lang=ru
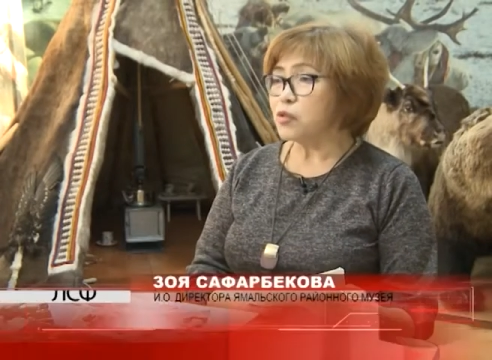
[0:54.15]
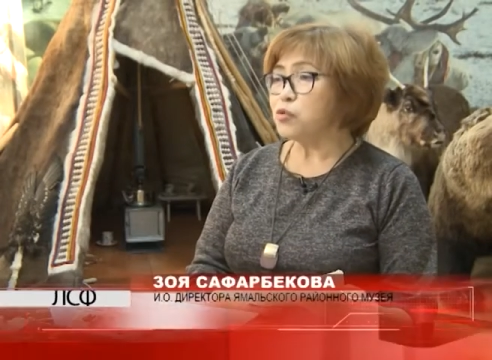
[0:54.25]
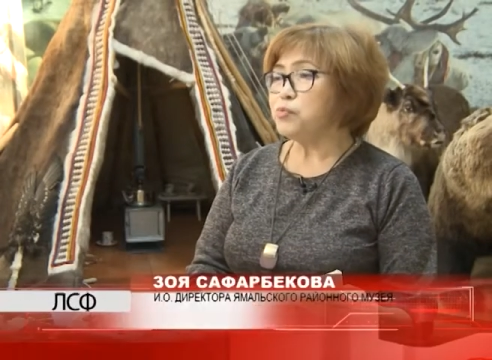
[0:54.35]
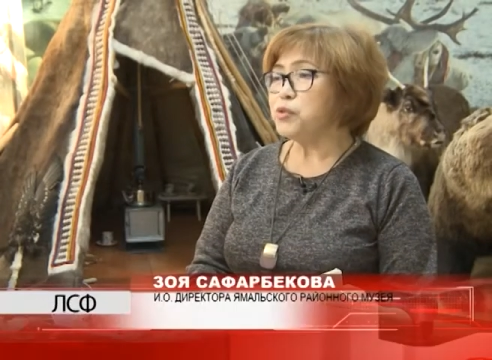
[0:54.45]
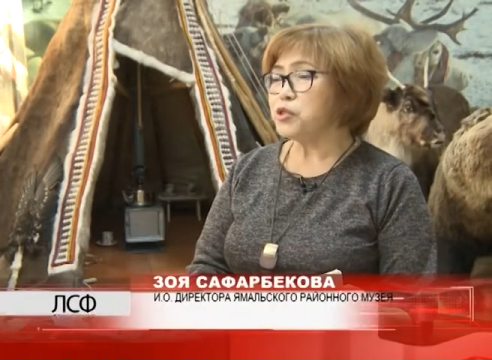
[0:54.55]

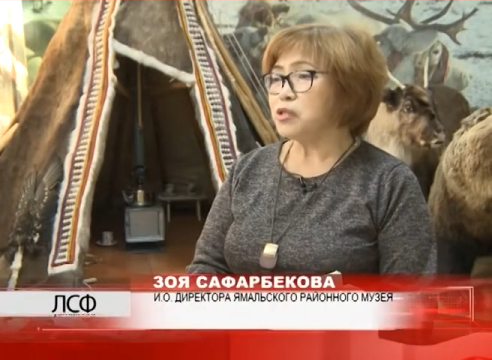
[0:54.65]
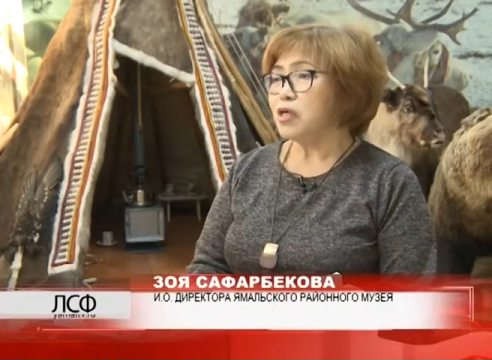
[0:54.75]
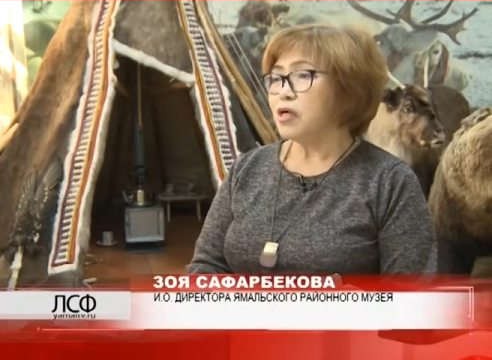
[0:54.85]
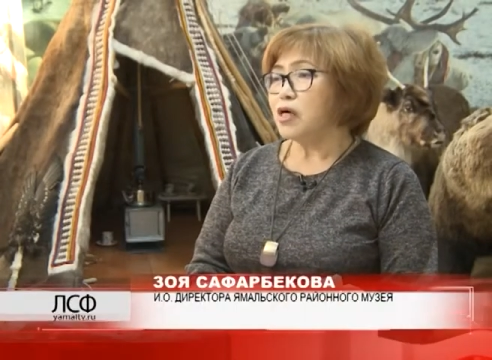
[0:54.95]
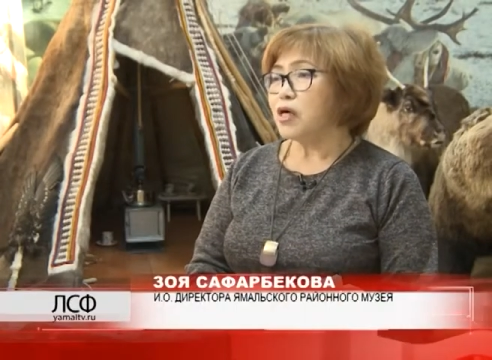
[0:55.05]
он пишет,
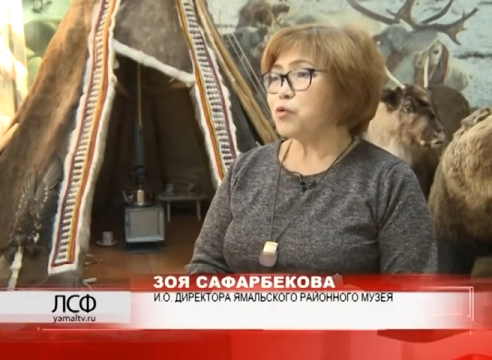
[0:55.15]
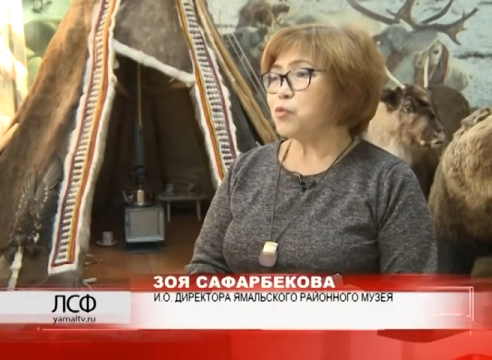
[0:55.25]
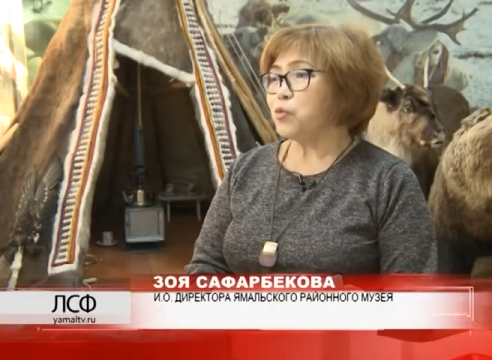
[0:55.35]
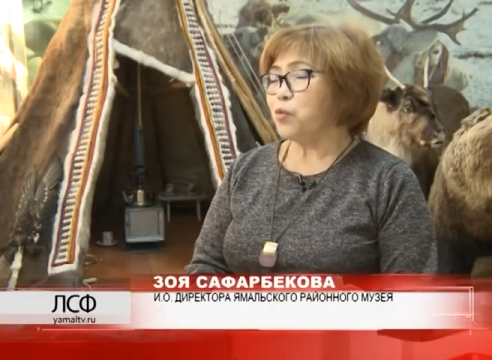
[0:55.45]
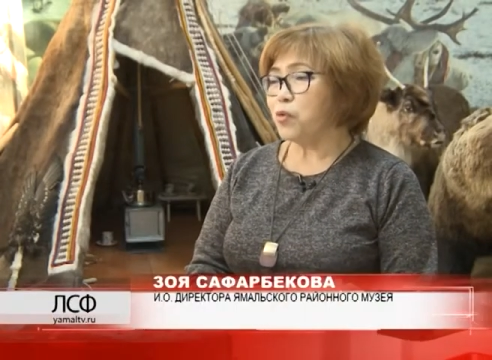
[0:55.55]

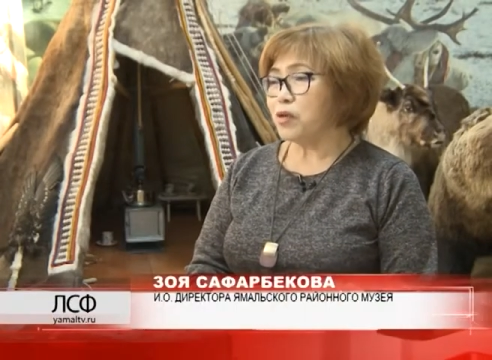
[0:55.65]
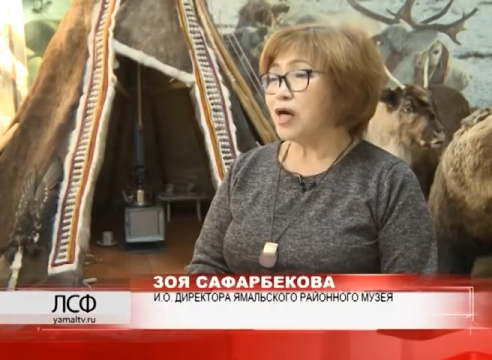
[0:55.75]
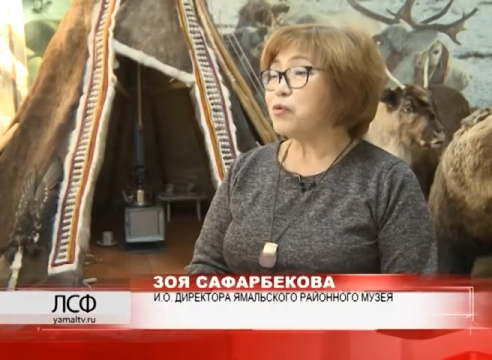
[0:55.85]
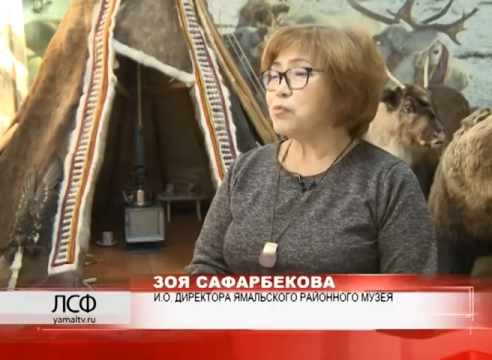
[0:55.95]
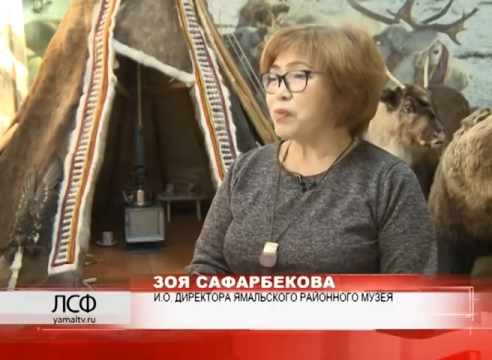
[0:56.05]
кто,
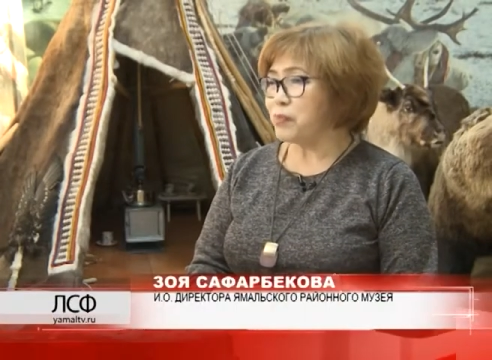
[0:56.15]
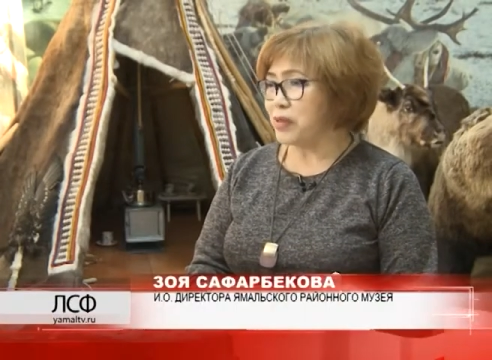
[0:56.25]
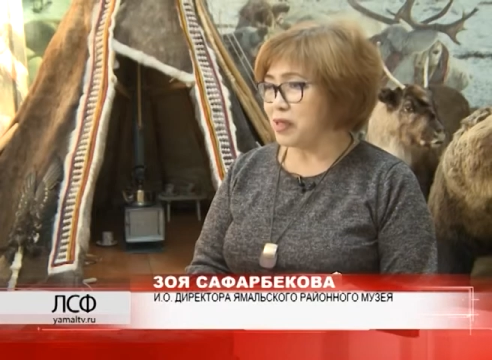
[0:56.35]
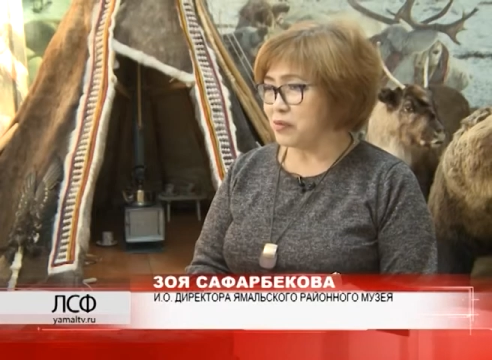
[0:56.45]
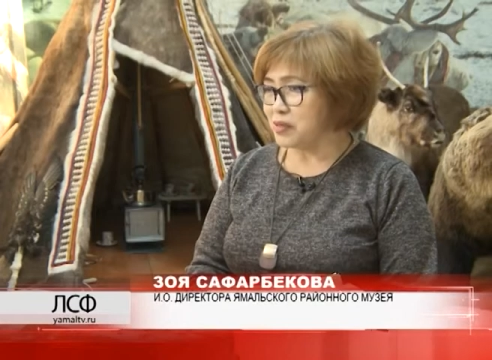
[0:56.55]
как он
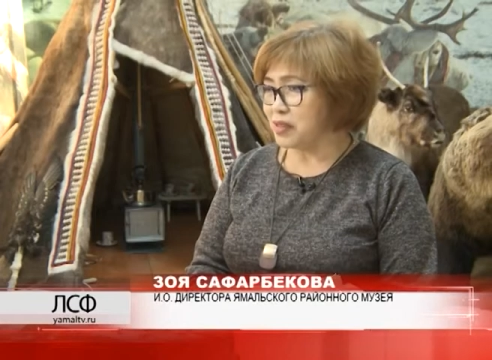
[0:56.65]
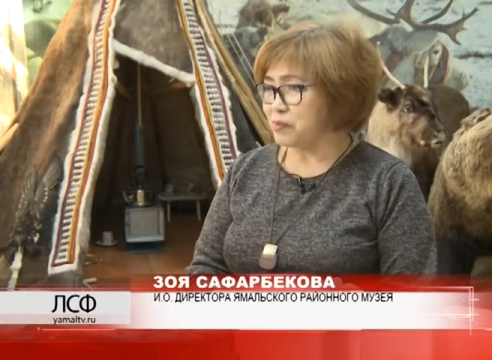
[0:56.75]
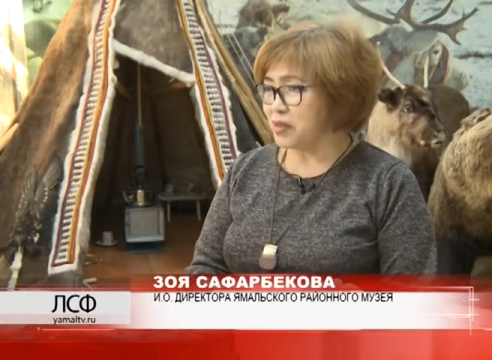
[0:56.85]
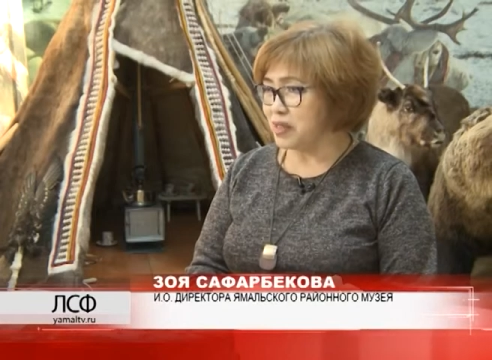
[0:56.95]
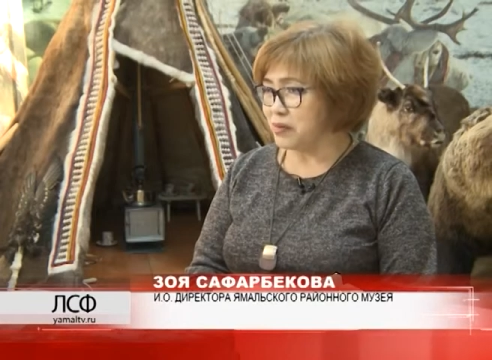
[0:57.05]
попал к
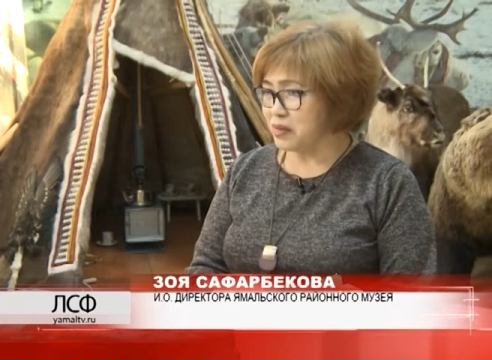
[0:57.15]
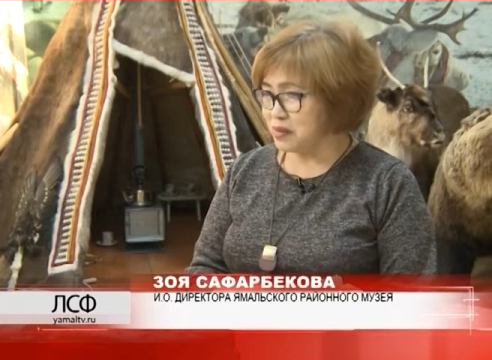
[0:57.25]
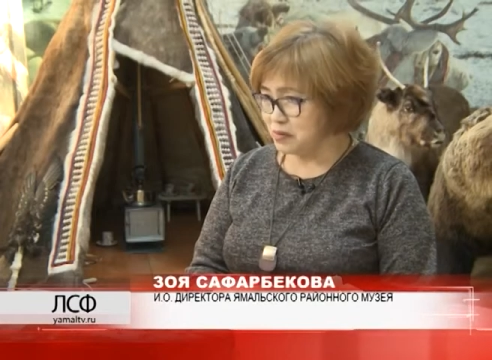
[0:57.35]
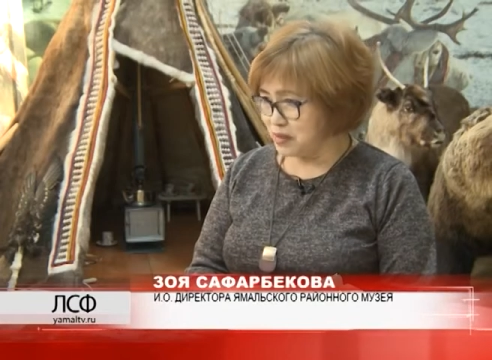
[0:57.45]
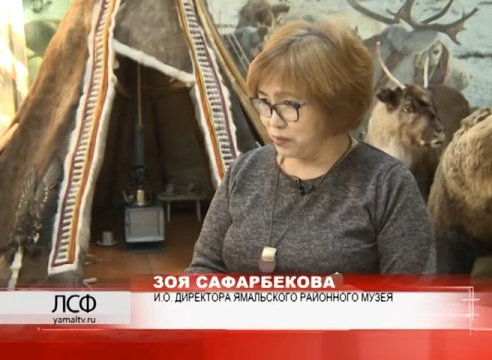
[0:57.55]
нам
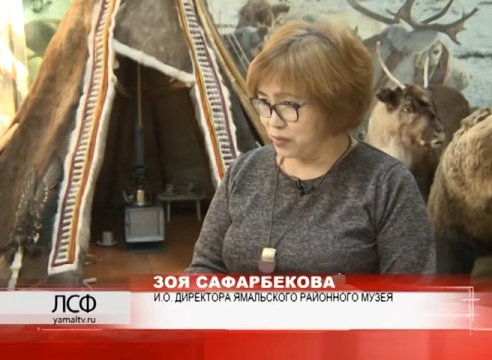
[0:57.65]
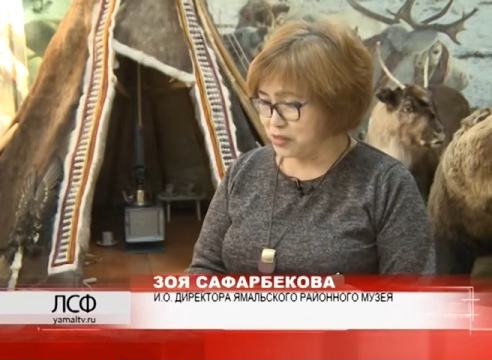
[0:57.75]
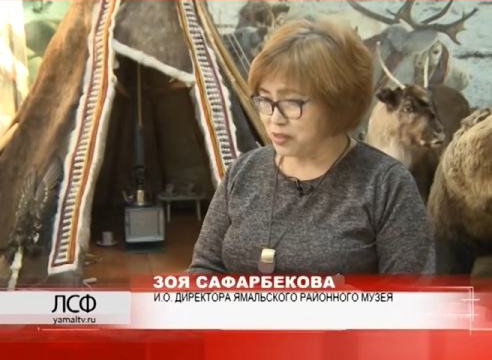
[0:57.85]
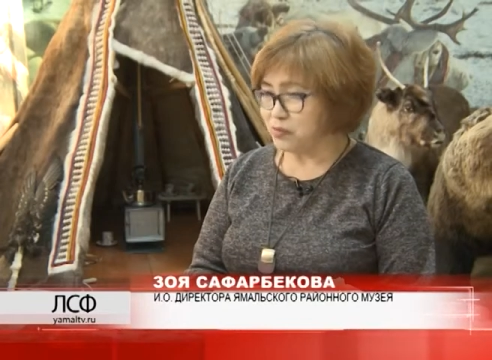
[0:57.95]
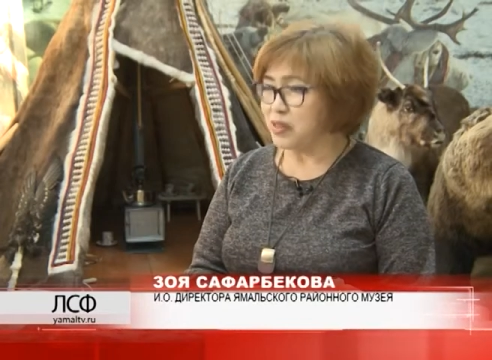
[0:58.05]

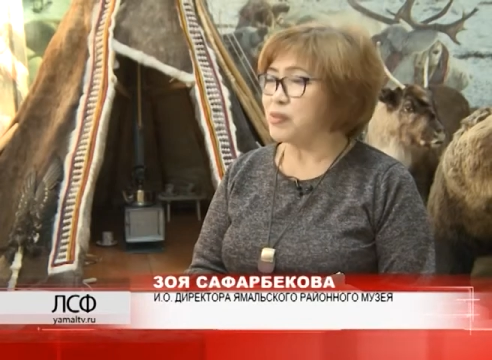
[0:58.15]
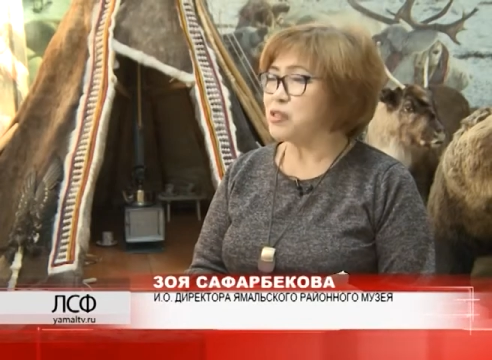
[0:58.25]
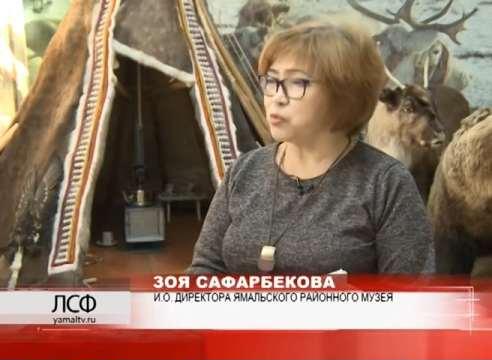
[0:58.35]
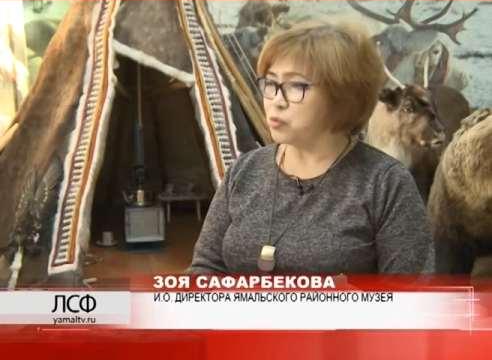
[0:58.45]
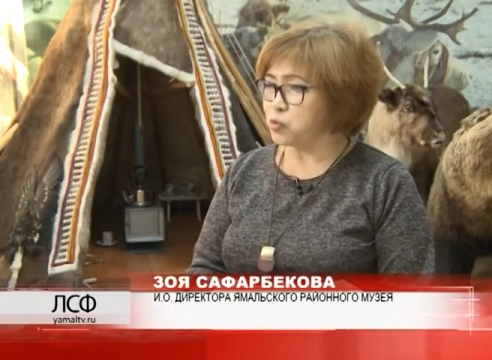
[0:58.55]
ямальский, в
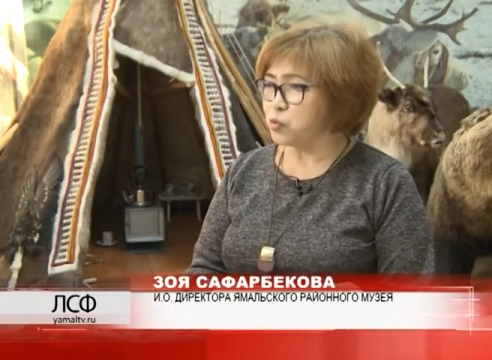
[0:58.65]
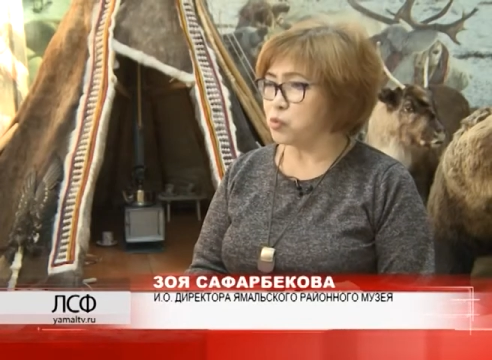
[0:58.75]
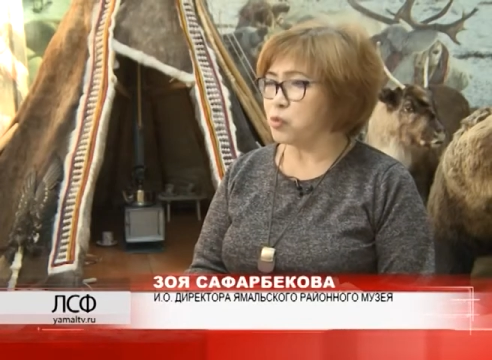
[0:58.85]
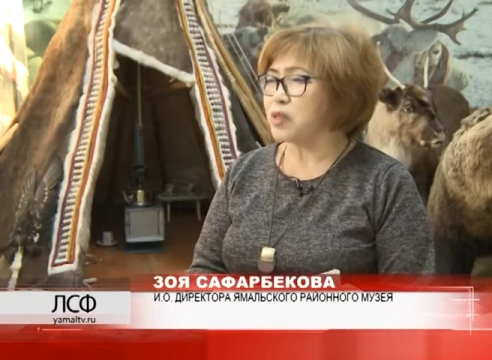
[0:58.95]
ямальскую тундру.